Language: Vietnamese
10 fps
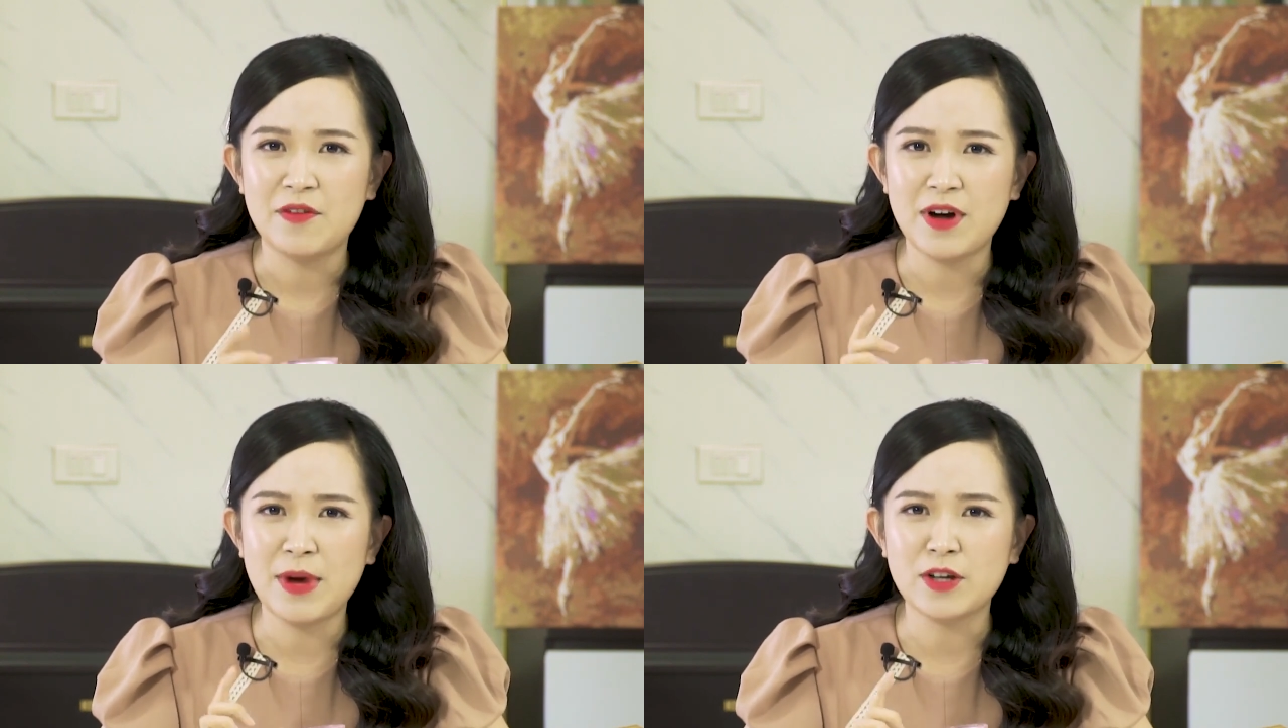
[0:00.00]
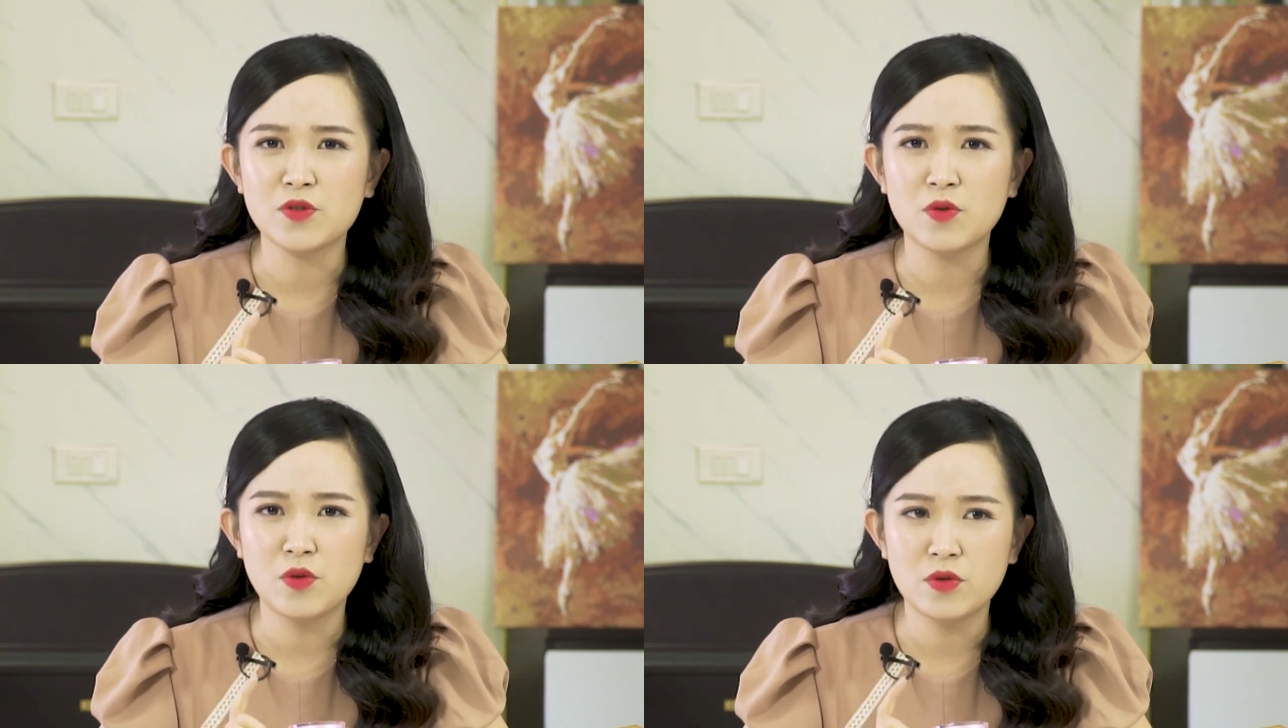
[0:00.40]
uh, Và mặc
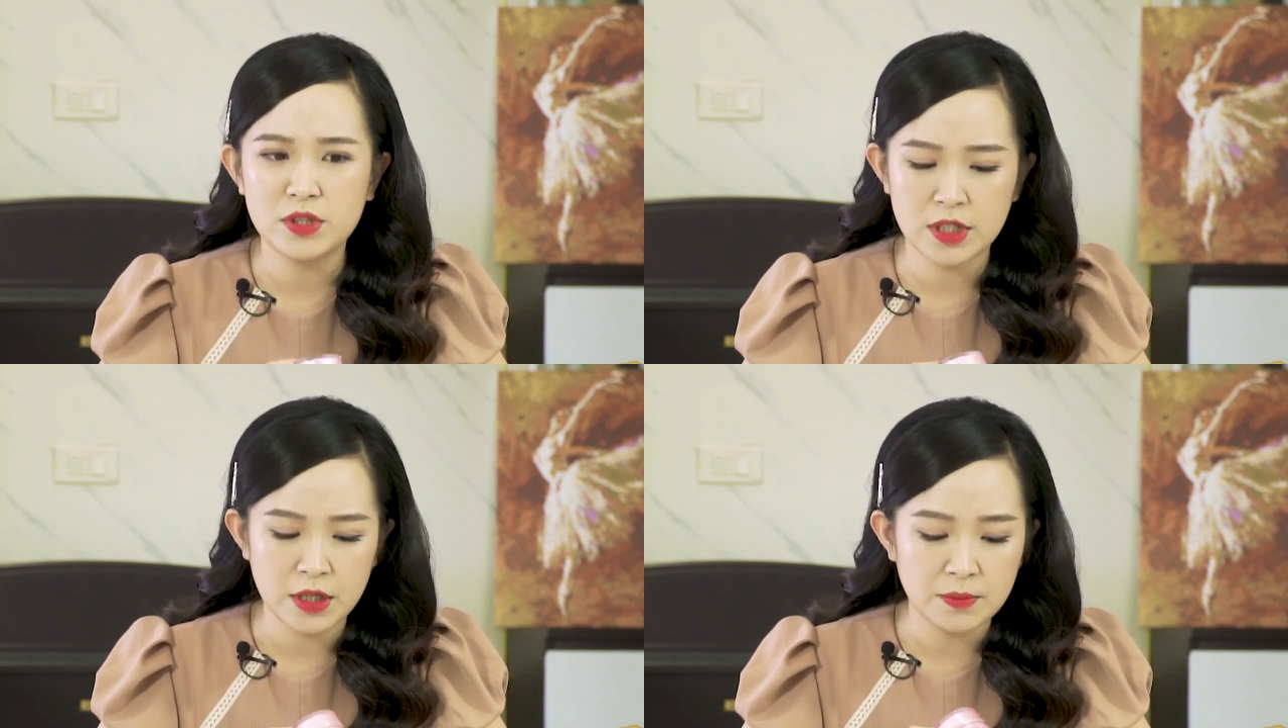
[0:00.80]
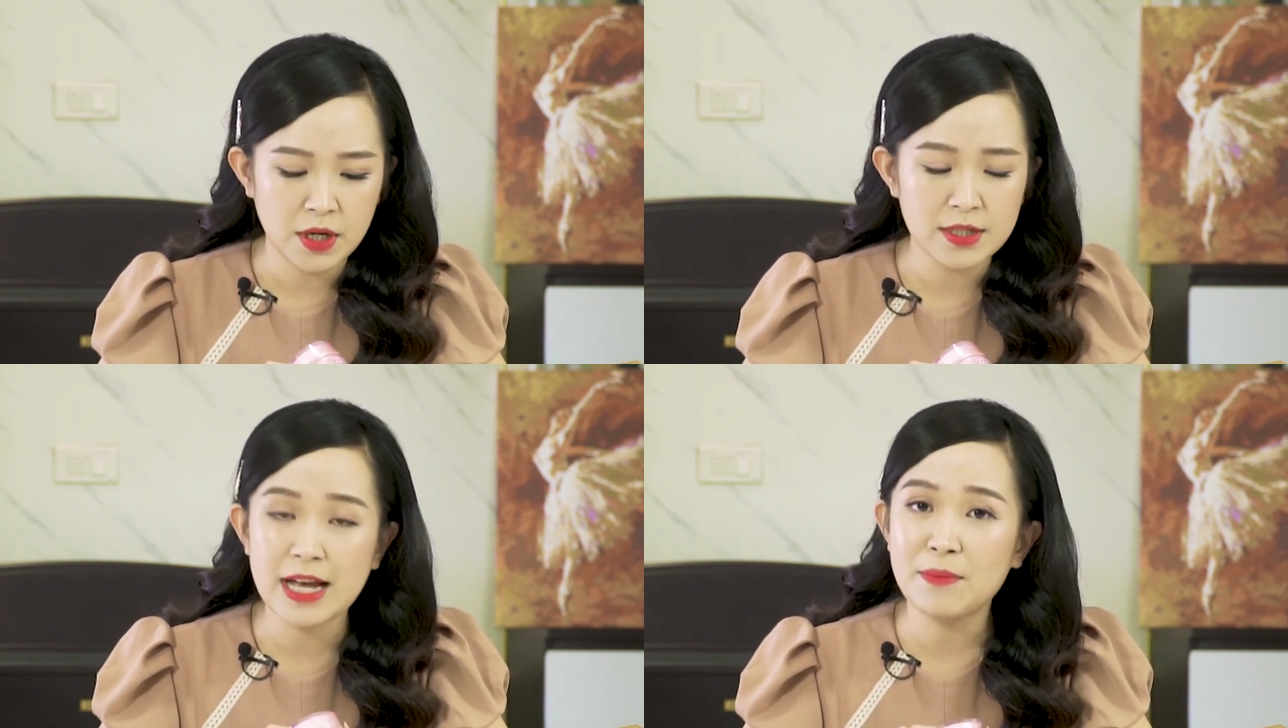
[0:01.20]
dù chỉ
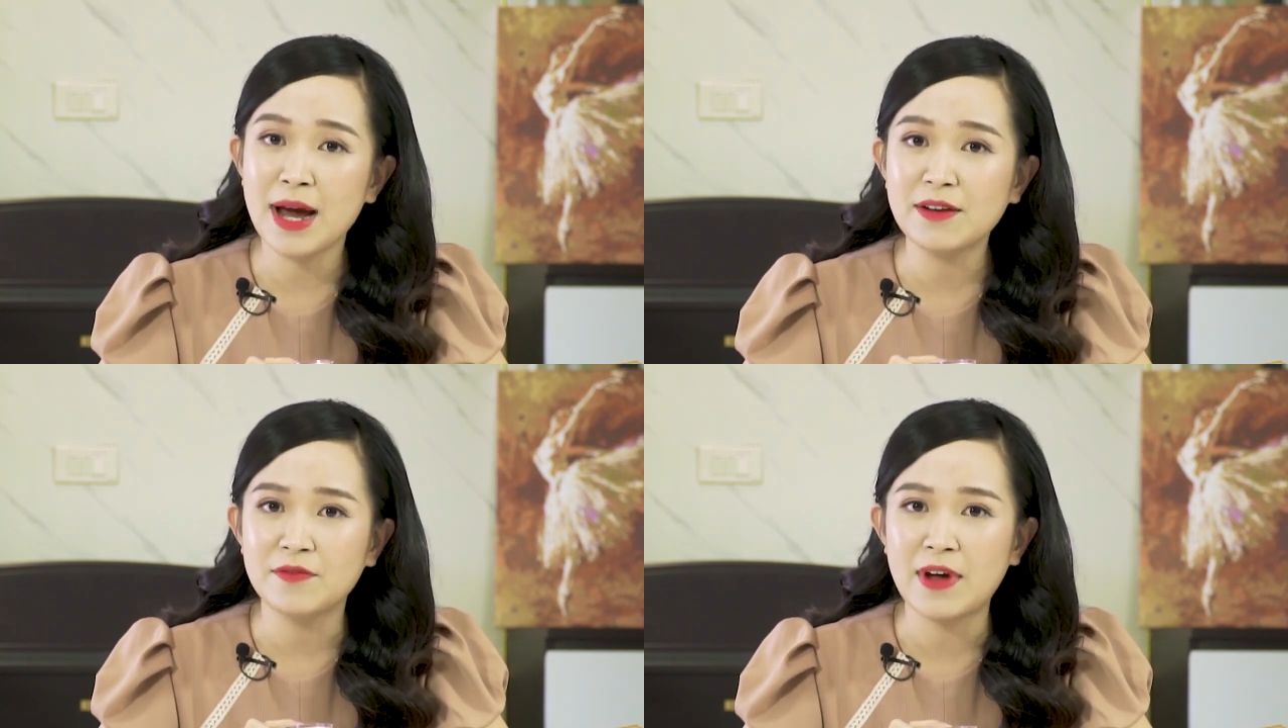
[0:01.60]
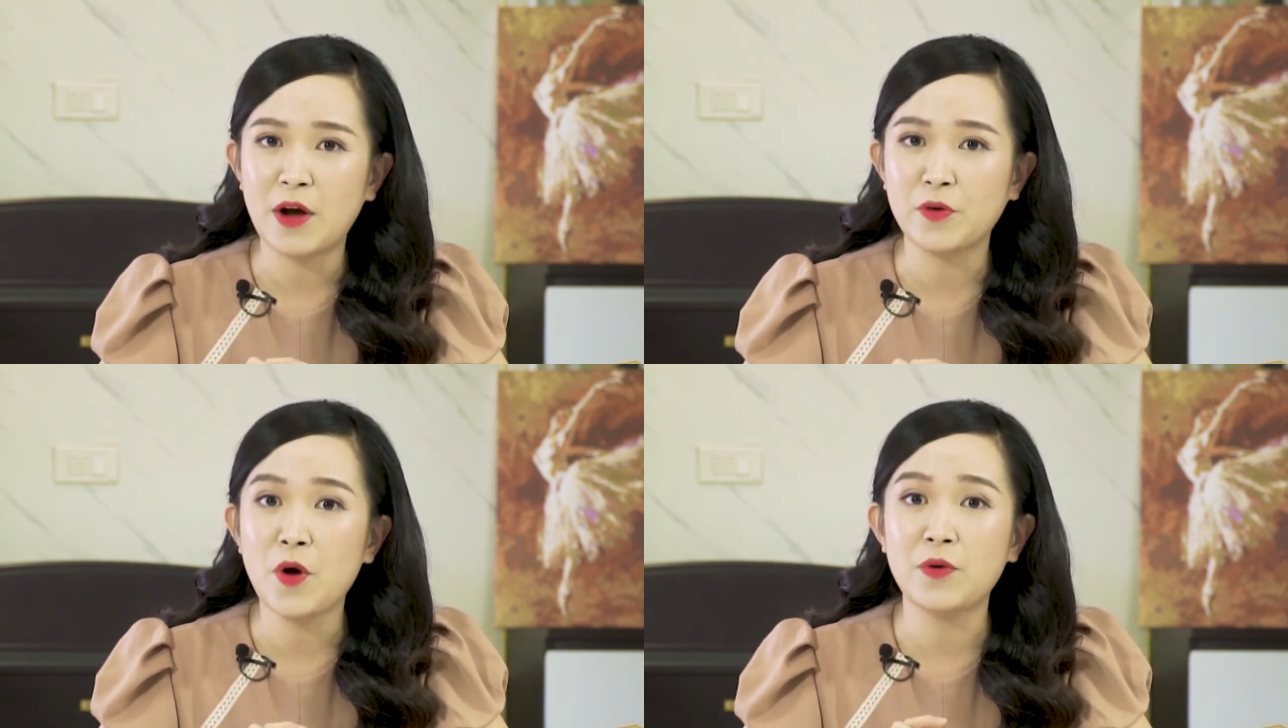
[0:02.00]
mới ra mắt
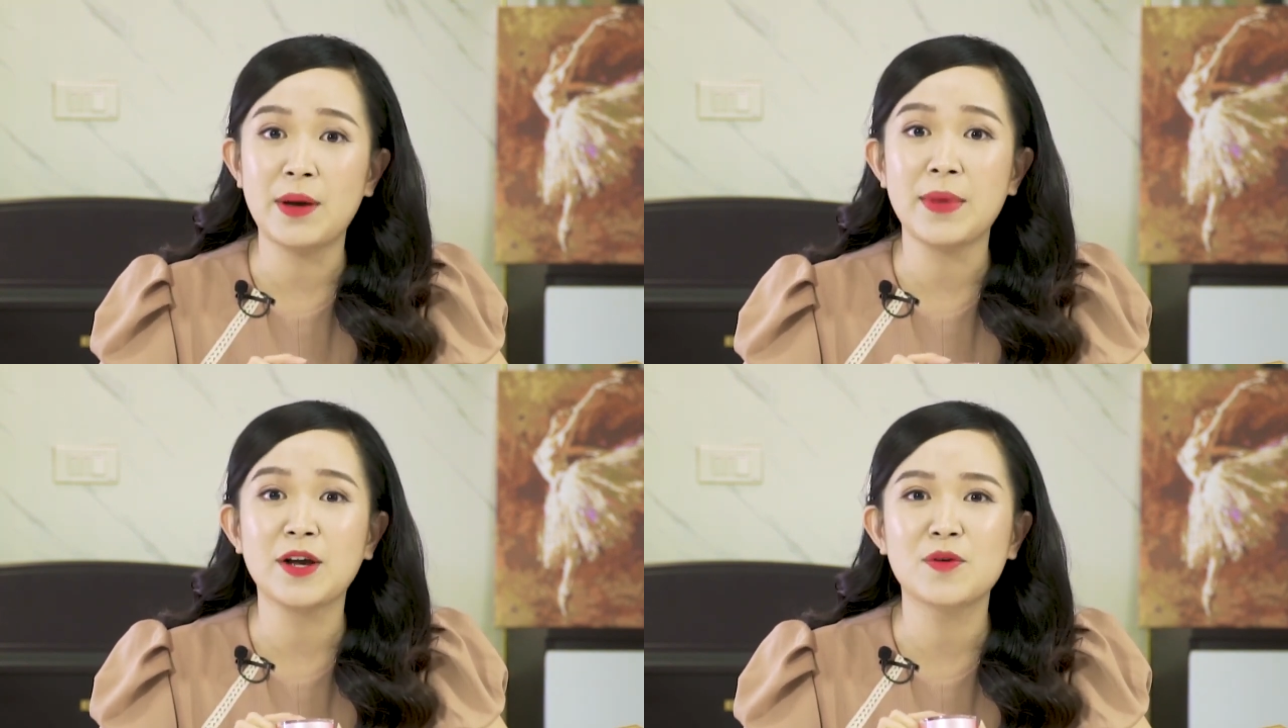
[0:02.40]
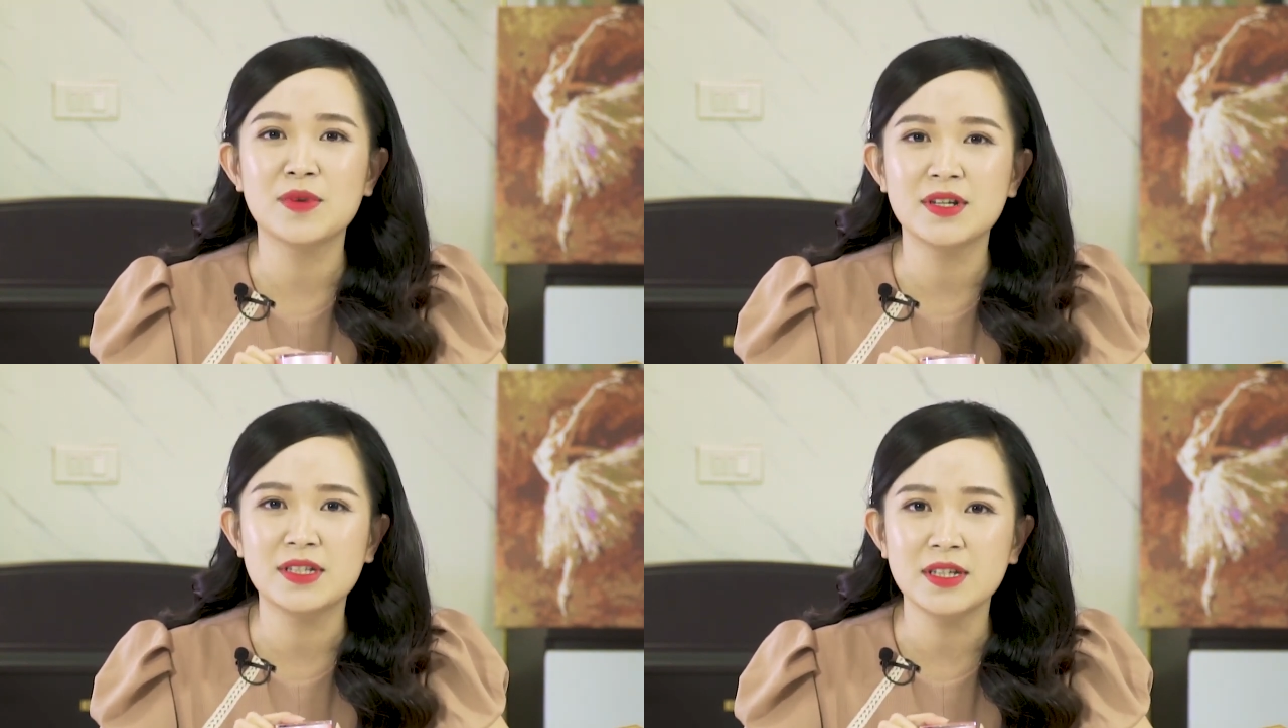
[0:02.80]
vào đầu năm hai
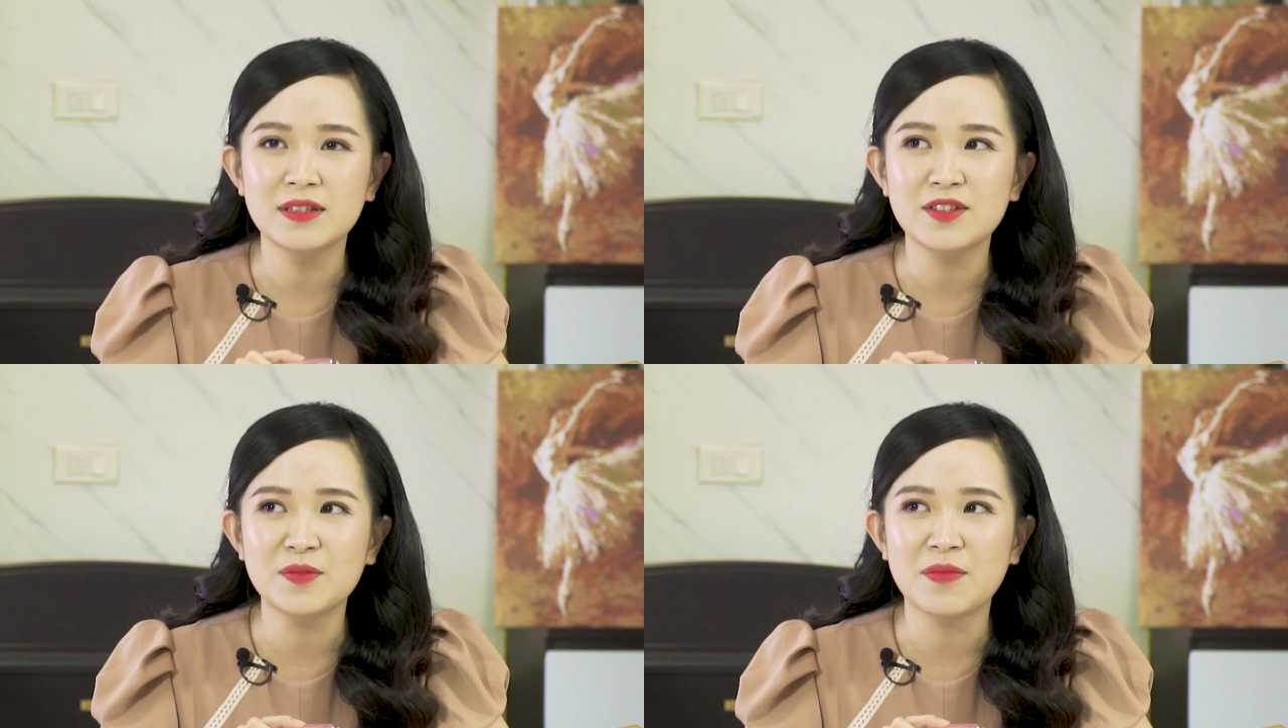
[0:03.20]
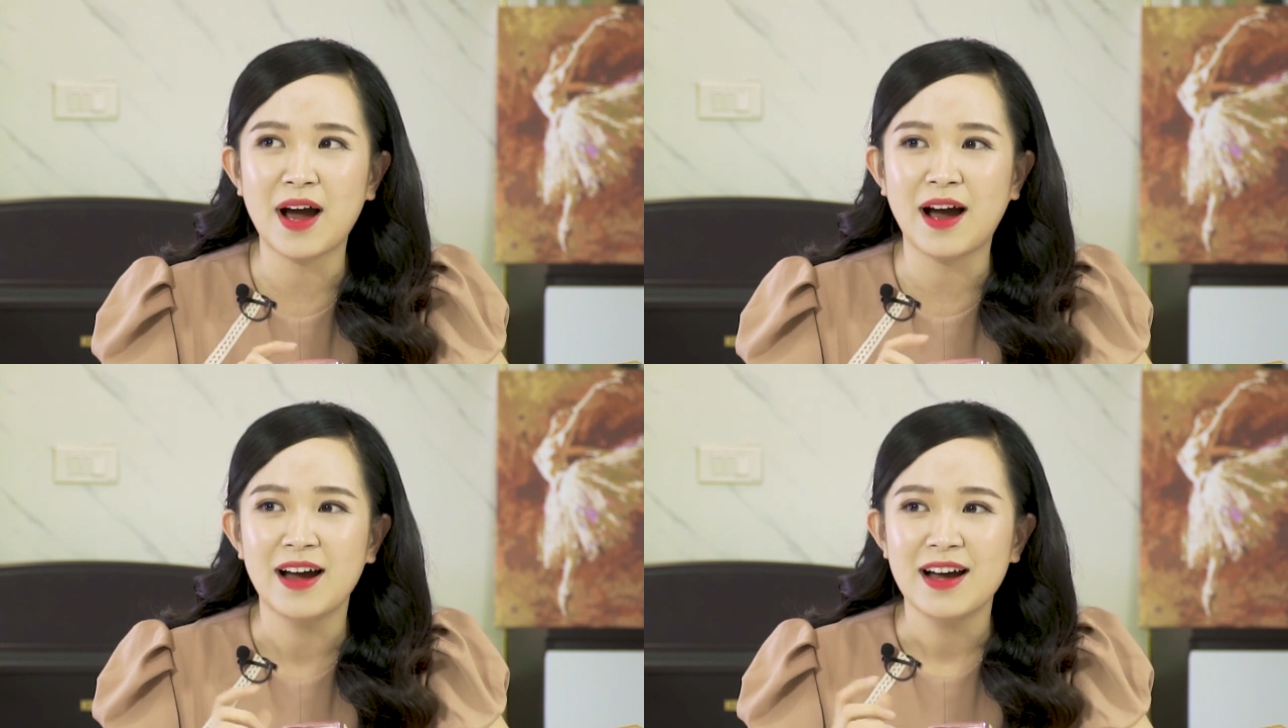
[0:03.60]
không một chín, nhưng
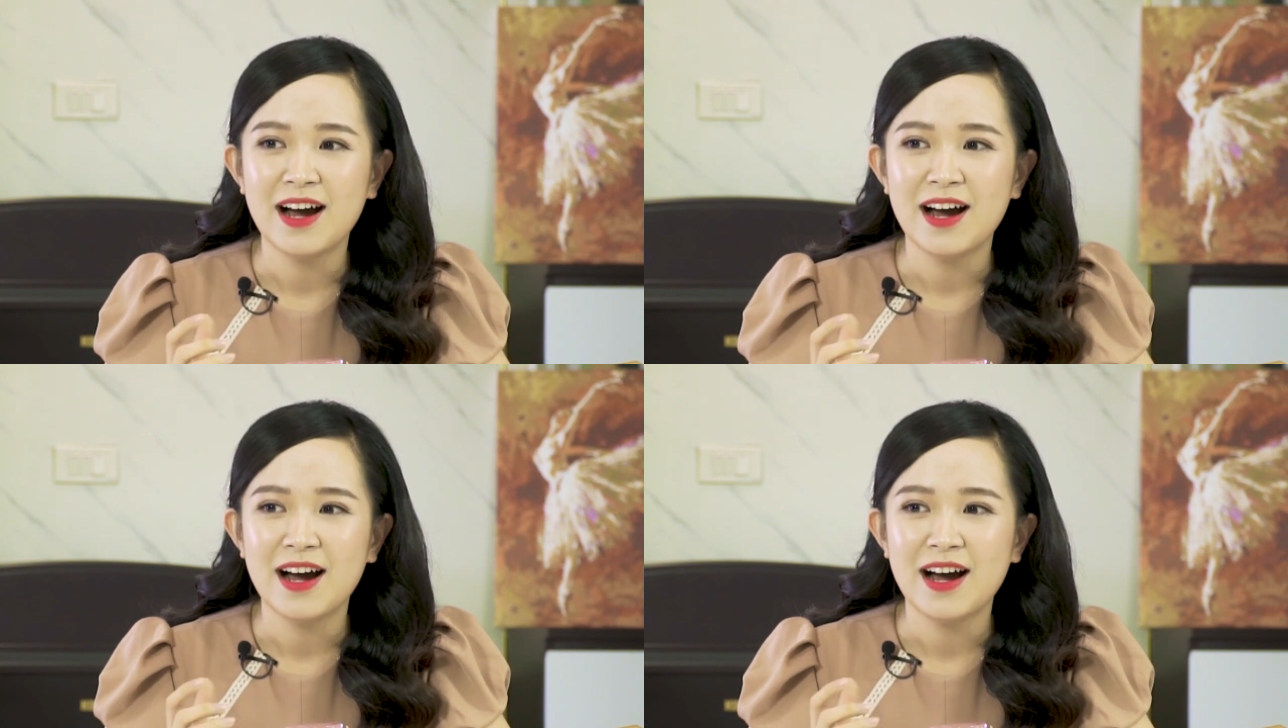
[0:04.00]
mà